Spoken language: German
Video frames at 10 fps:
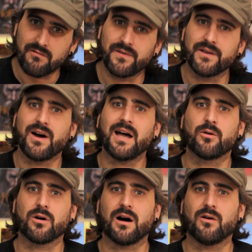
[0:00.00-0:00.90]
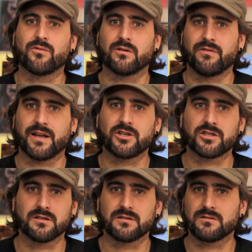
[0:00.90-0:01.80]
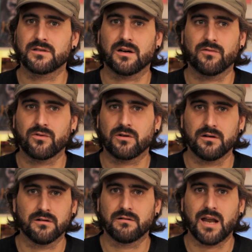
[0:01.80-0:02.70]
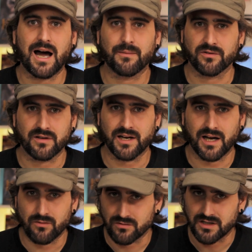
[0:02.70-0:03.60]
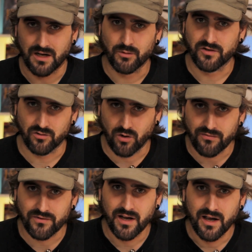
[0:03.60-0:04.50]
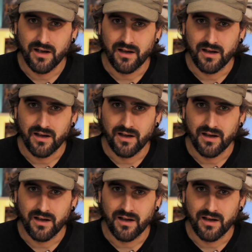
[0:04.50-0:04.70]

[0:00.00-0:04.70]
Wir waren doch auf Conventions und auf äh, Labs und keine Ahnung und haben uns getroffen,